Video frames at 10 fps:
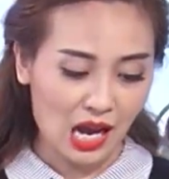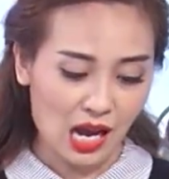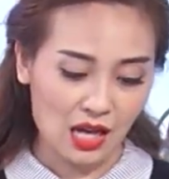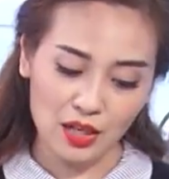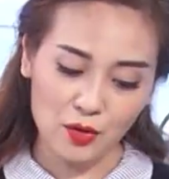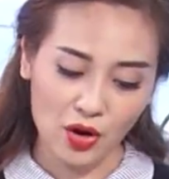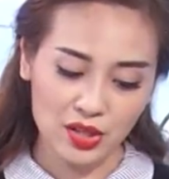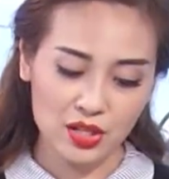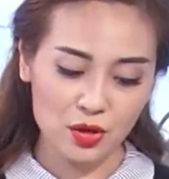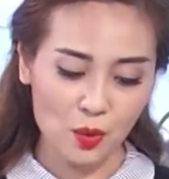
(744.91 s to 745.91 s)
À, theo đó
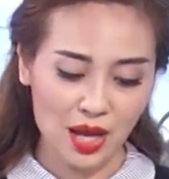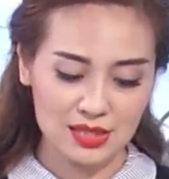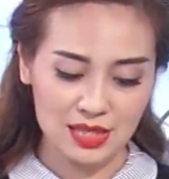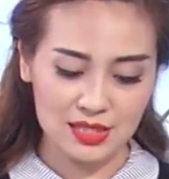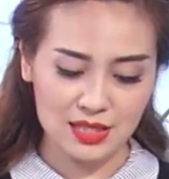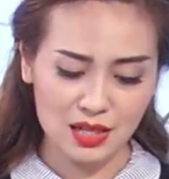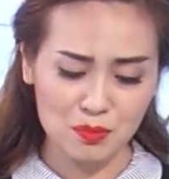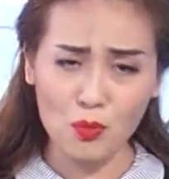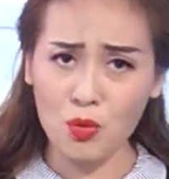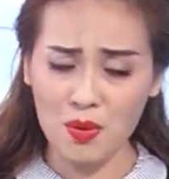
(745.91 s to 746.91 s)
thì Điện Quang sẽ chi gần
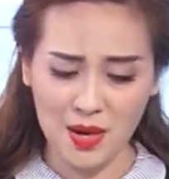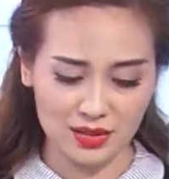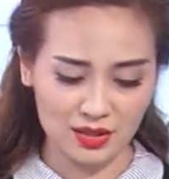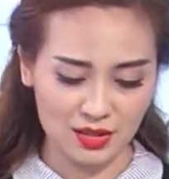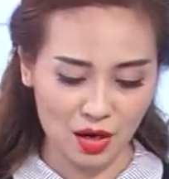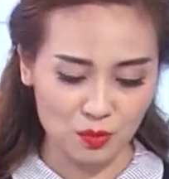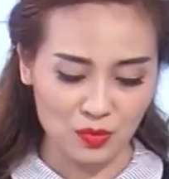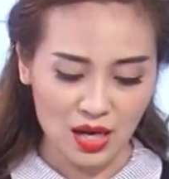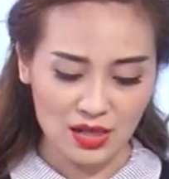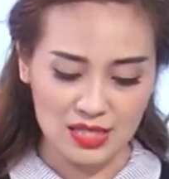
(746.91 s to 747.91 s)
47 tỷ đồng
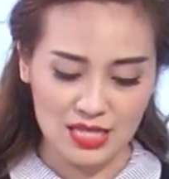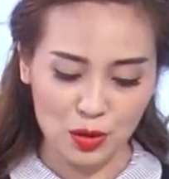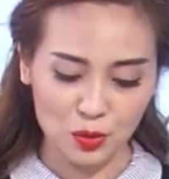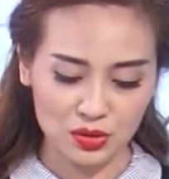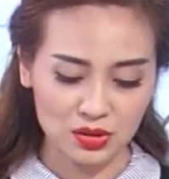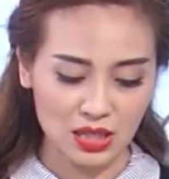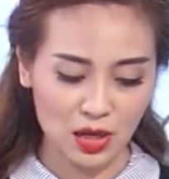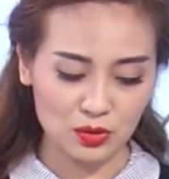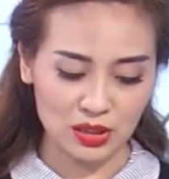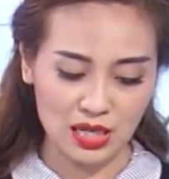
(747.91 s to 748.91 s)
để trả cổ tức
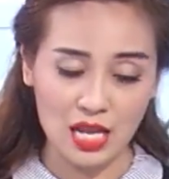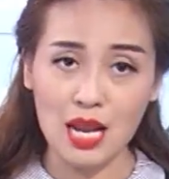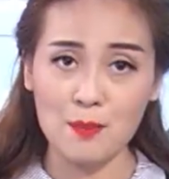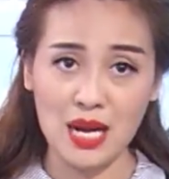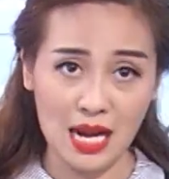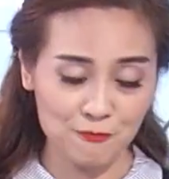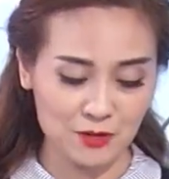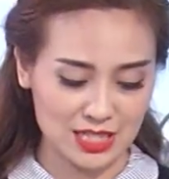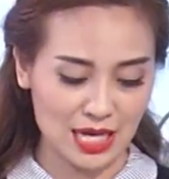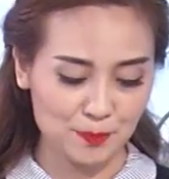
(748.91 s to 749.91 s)
theo tỷ lệ là
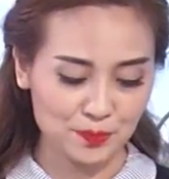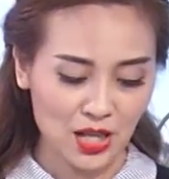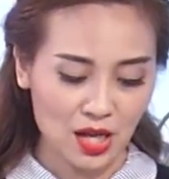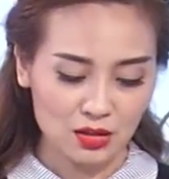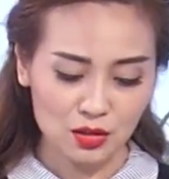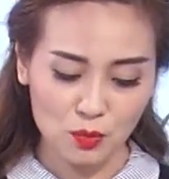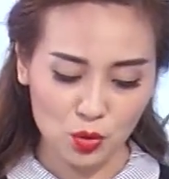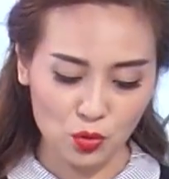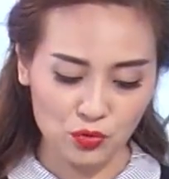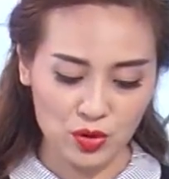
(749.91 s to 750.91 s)
15%, tức
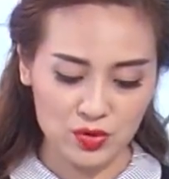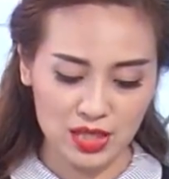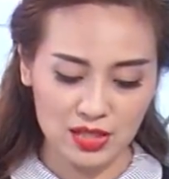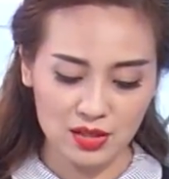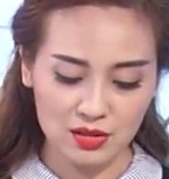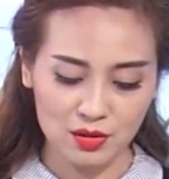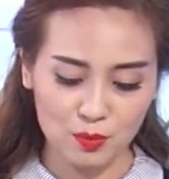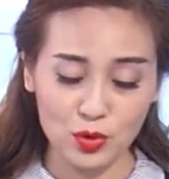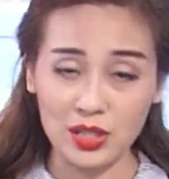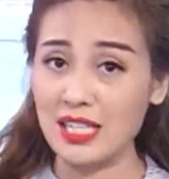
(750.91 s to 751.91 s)
một cổ phiếu sẽ nhận được
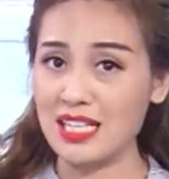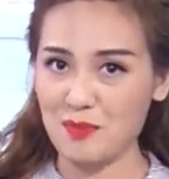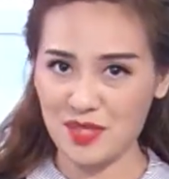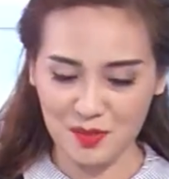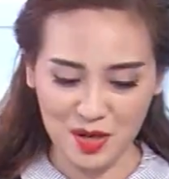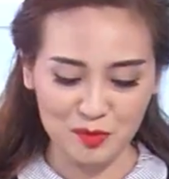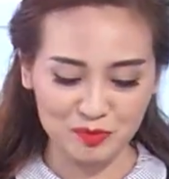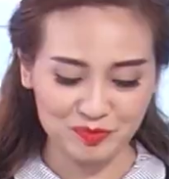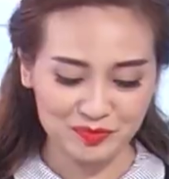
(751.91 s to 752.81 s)
1.500 đồng.